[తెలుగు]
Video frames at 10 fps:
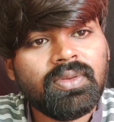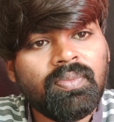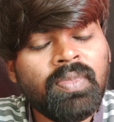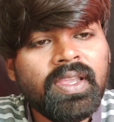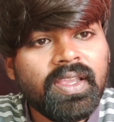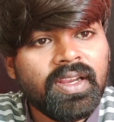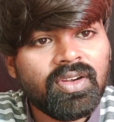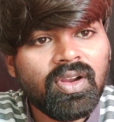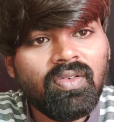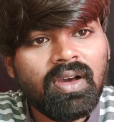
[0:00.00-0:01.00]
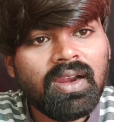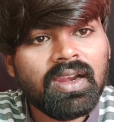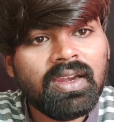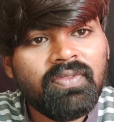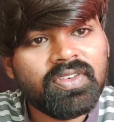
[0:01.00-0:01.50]
మీ ఇంట్లో
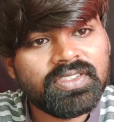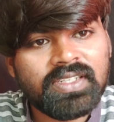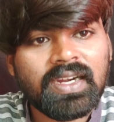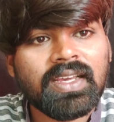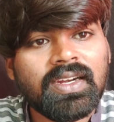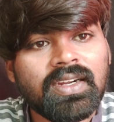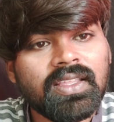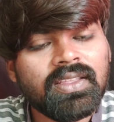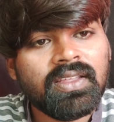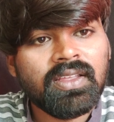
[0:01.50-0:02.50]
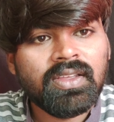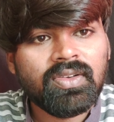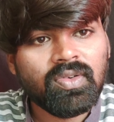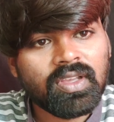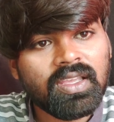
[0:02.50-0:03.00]
వాళ్ళని ఫస్ట్ అడగండి
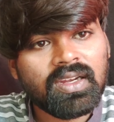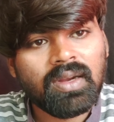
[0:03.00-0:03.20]
ఓకే ఇట్లా